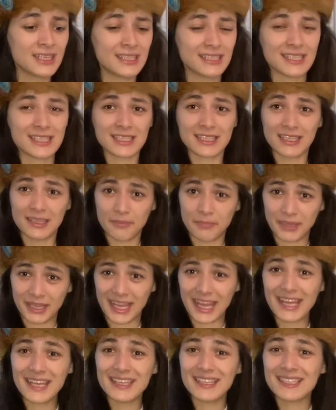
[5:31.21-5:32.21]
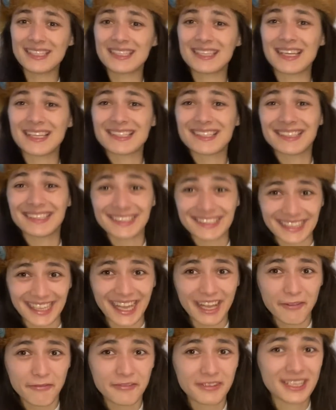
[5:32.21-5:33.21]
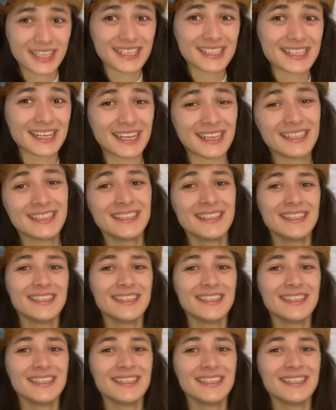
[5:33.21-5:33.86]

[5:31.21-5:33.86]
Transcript: Das Bekenntnis, dass Straftäter